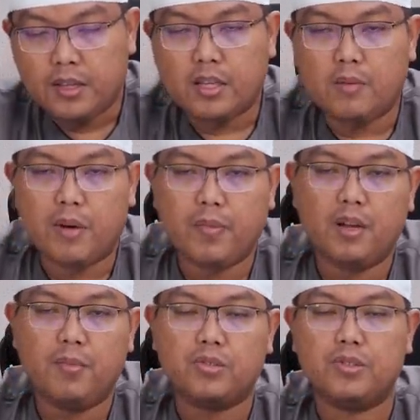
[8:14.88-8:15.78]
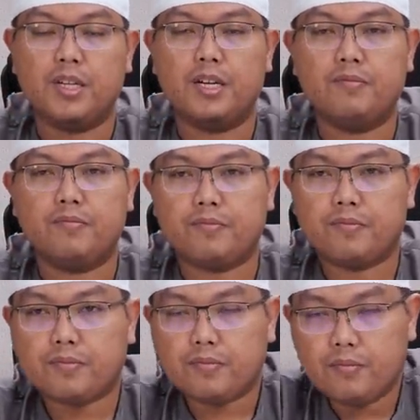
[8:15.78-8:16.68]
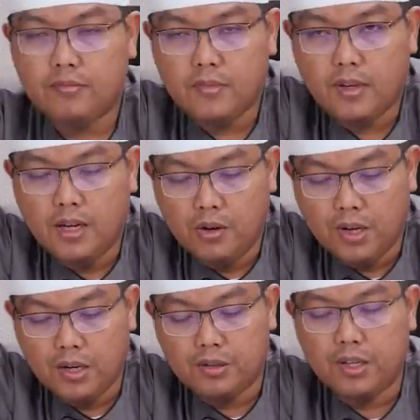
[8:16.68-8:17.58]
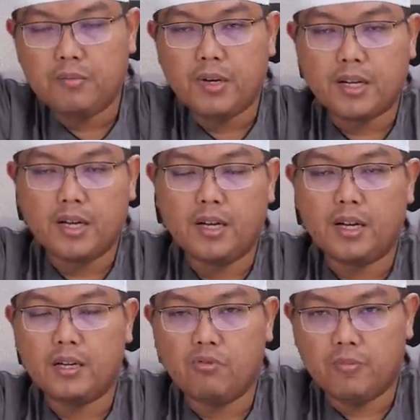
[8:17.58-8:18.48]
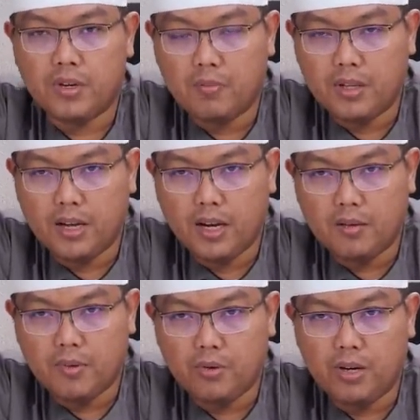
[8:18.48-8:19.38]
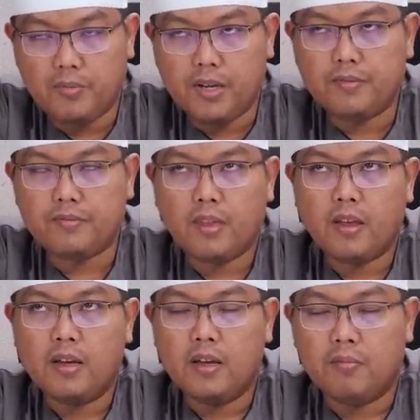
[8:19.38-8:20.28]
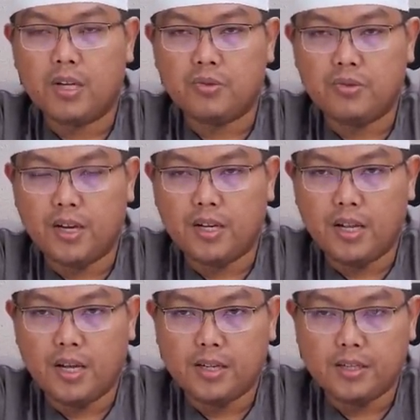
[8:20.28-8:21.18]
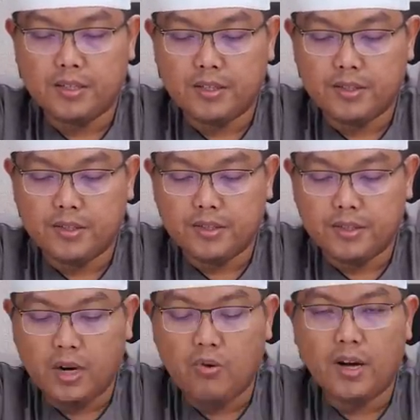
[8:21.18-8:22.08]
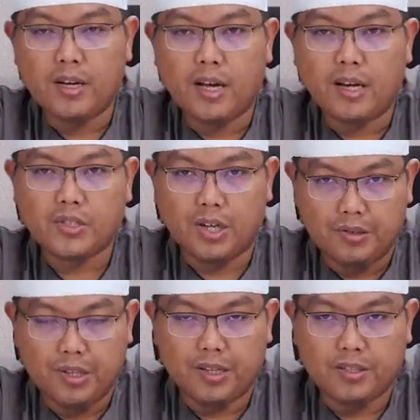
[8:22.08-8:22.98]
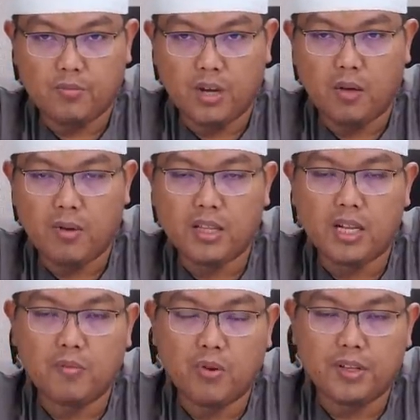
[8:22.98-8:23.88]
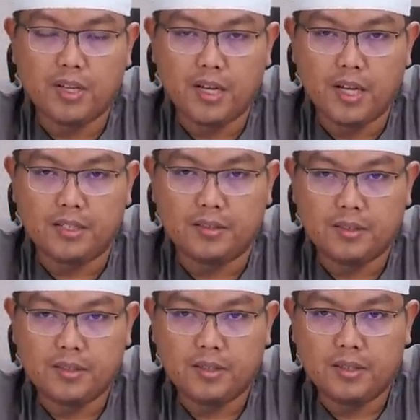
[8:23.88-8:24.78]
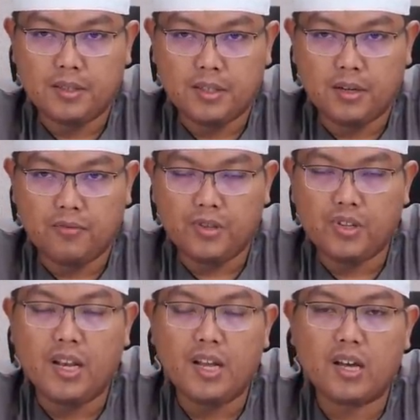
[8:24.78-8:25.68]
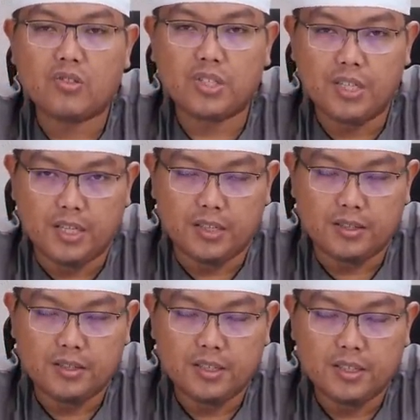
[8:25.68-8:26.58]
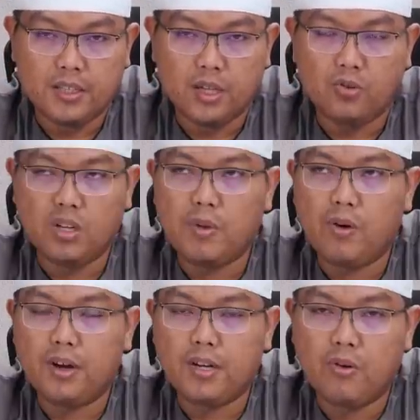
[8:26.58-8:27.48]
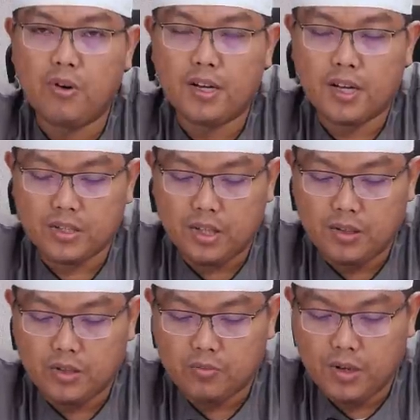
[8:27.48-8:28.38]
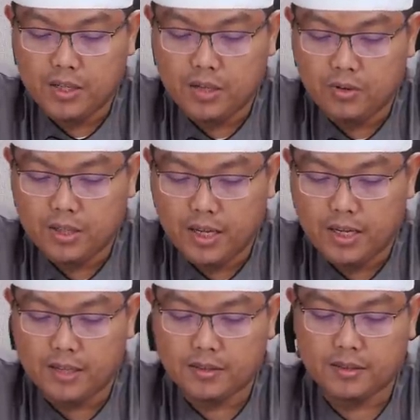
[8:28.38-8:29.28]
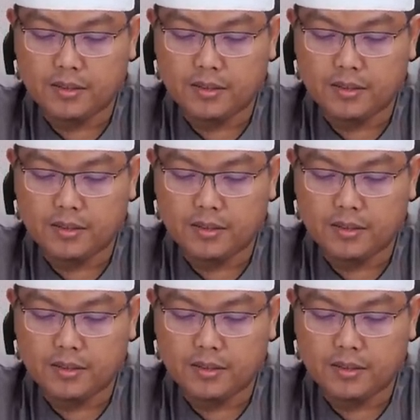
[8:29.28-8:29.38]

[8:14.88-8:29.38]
Tapi apa yang dimaksud dengan naungan Allah maka ada dua pendapat di kalangan para ulama maksudnya adalah naungan arsy Allah sebagaimana dalam riwayat yang lain ya fi dhilli arsyihi yaitu di bawah naungan arsy Allah Subhanahu wa taala.